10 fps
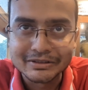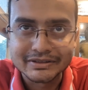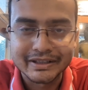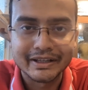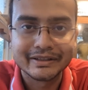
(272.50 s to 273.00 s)

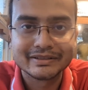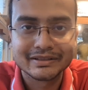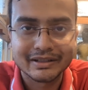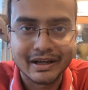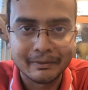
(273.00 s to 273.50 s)
সেই
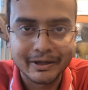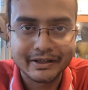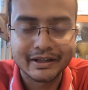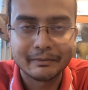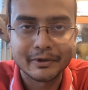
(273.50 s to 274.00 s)

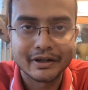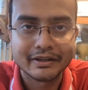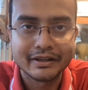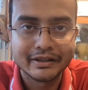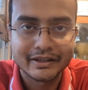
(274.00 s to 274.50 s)
খাবারটা আপনারা
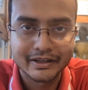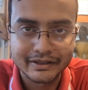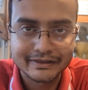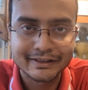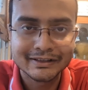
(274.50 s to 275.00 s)
যদি
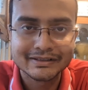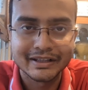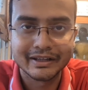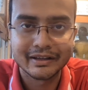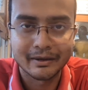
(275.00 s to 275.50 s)
খেতে চান
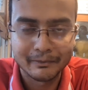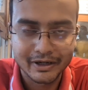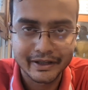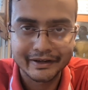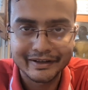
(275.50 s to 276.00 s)
সেই
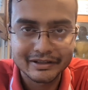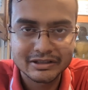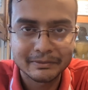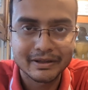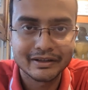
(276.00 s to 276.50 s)
আপনারা এখানে
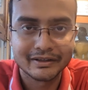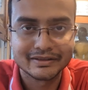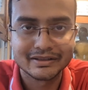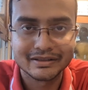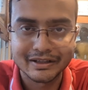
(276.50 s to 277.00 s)
আসতে পারেন
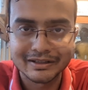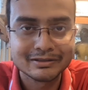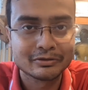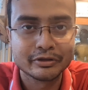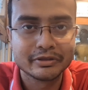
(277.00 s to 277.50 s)
এসে চিকেন
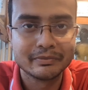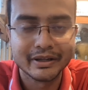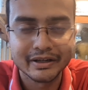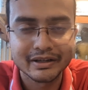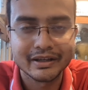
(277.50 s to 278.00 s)
স্টু উইথ
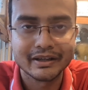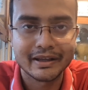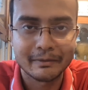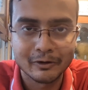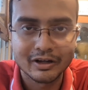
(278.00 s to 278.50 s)
ব্রেড খেয়ে
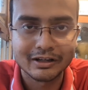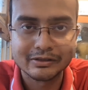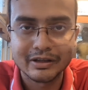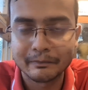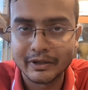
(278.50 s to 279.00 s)
কেমন
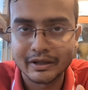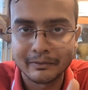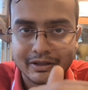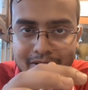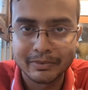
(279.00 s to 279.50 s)
লাগলো আপনি
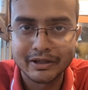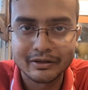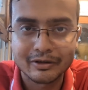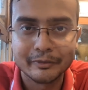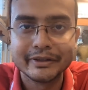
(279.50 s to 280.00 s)
আমাদের
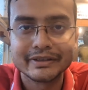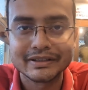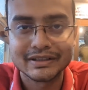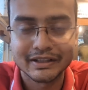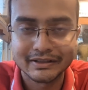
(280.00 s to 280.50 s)
ভিডিও কমেন্ট
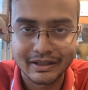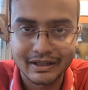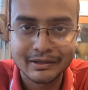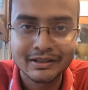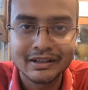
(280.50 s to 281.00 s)
সেকশানে
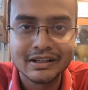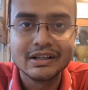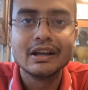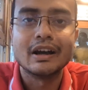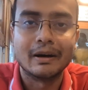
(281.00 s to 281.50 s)
জানান
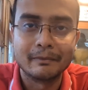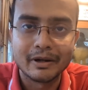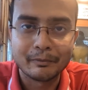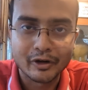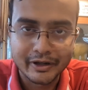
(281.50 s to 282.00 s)

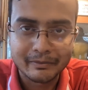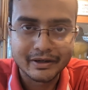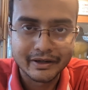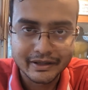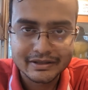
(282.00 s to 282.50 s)
আমরা পরের
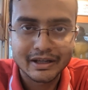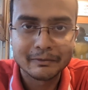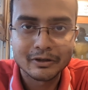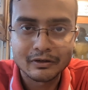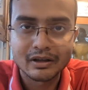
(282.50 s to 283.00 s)
বার নেক্সট টাইম
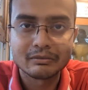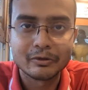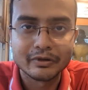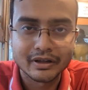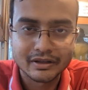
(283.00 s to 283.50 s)
যখন আসবো
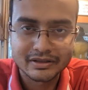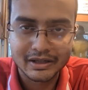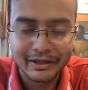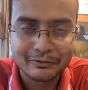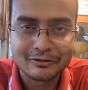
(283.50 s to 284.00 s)
ওইটা
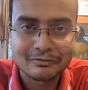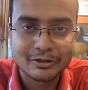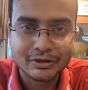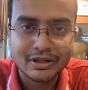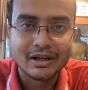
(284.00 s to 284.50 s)
ট্রাই করবো
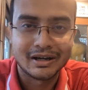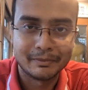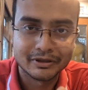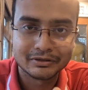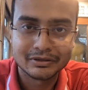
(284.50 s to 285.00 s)

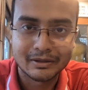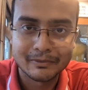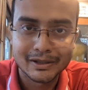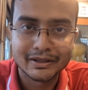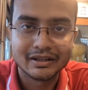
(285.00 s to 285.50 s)
আপাতত
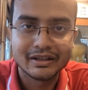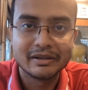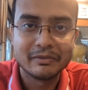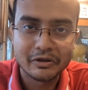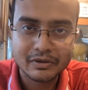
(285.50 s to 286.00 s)
আপনাদেরকে
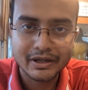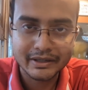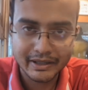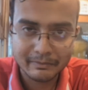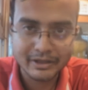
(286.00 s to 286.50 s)
এই মেনু
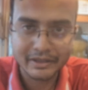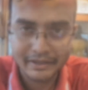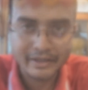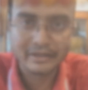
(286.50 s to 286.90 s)
কার্ডটা একবার দেখতে